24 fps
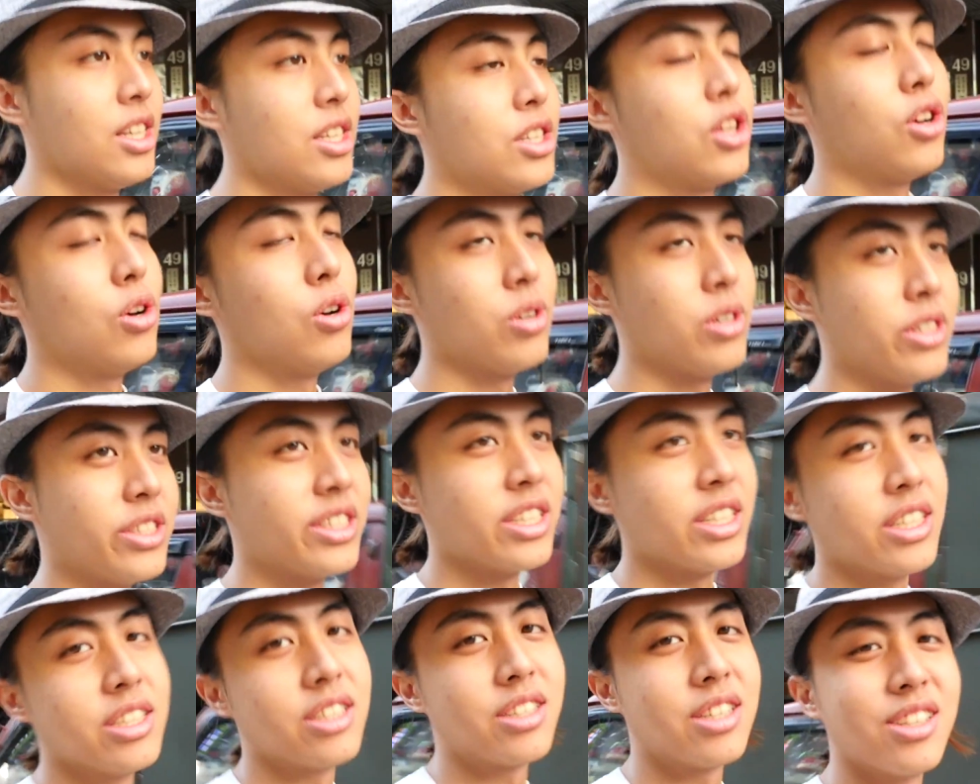都已
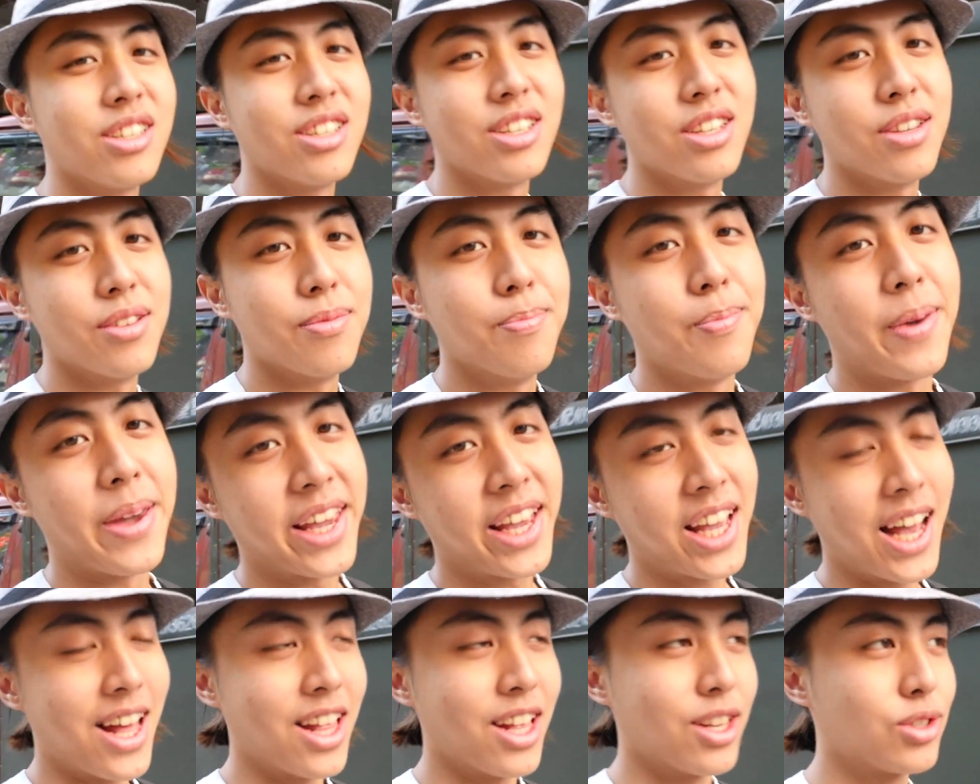经是没
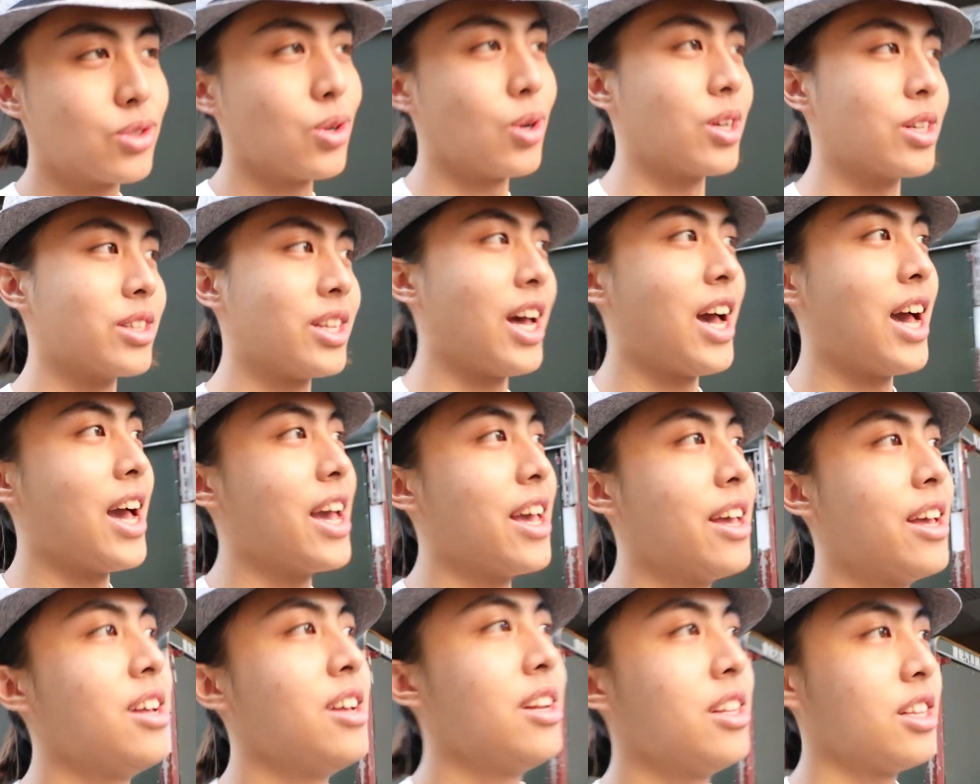卡的状
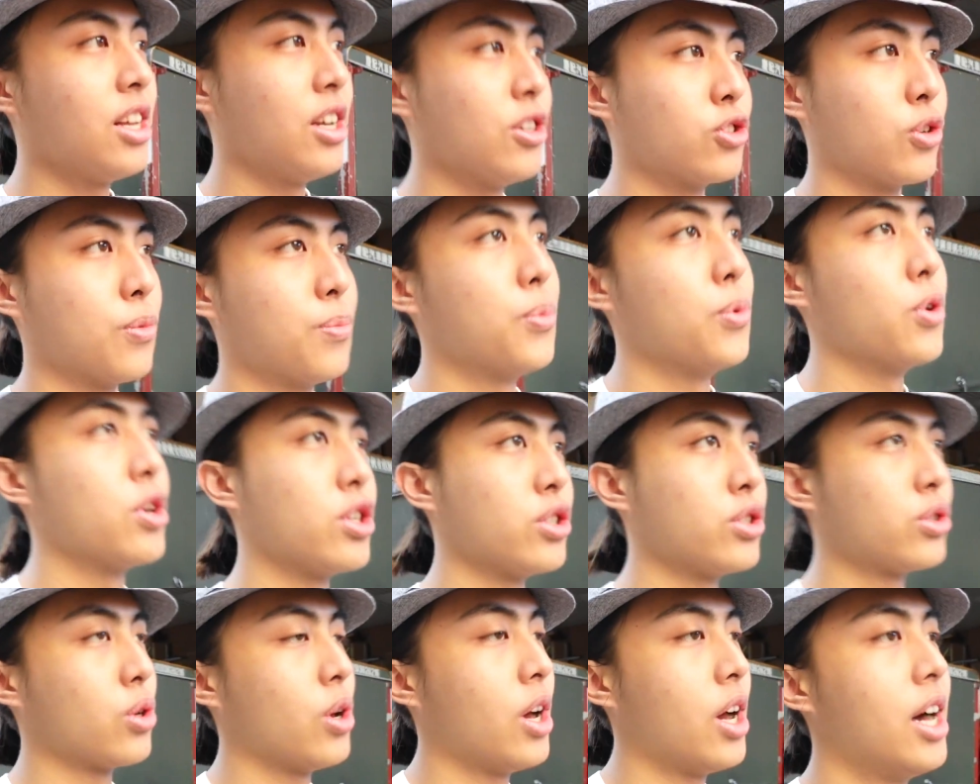态，那我就不
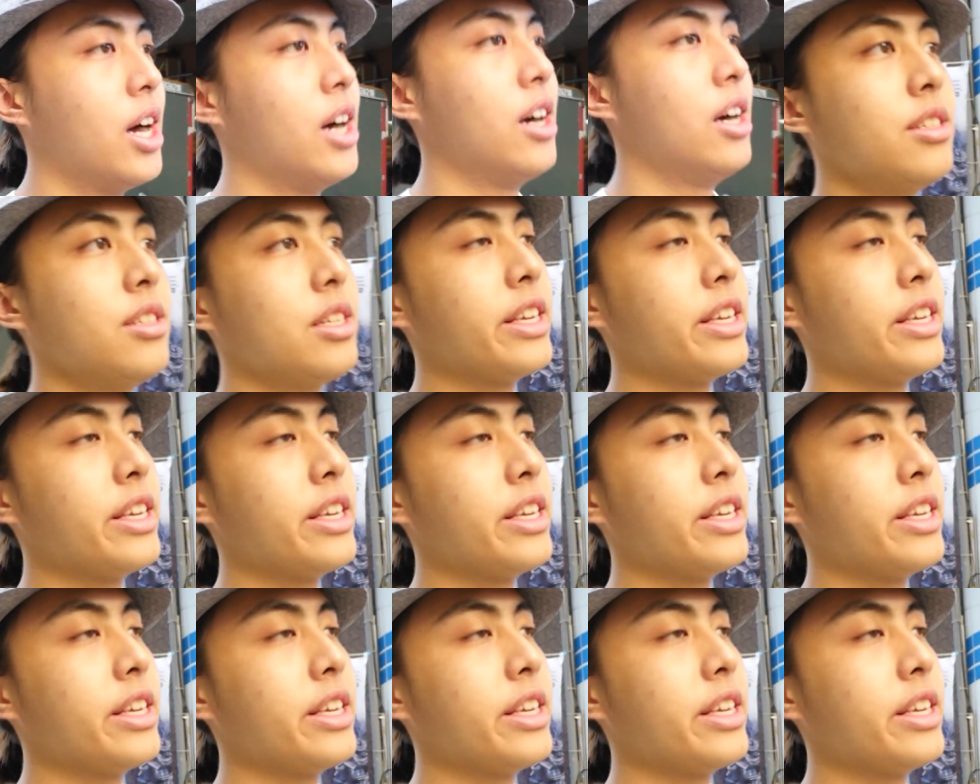会刷。